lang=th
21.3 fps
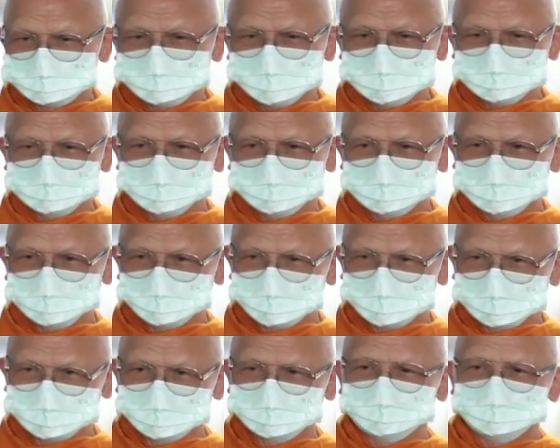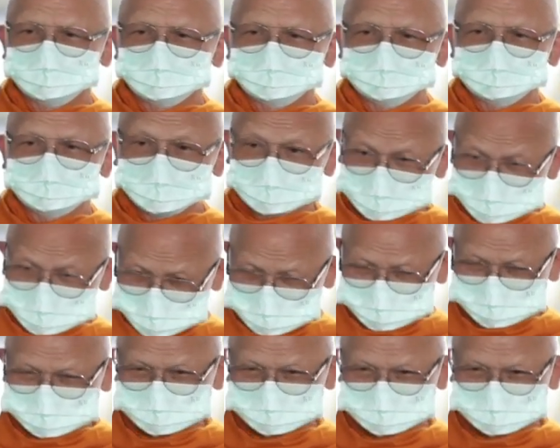นสิ่งที่ควรเจริญ
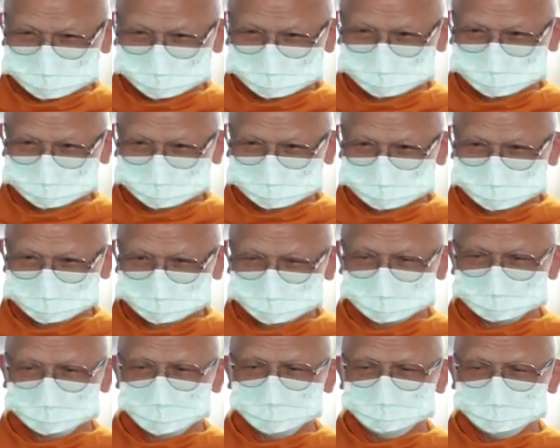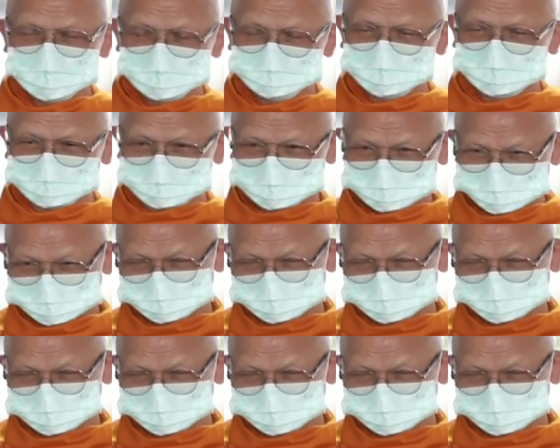ทำให้มีเป็นขึ้น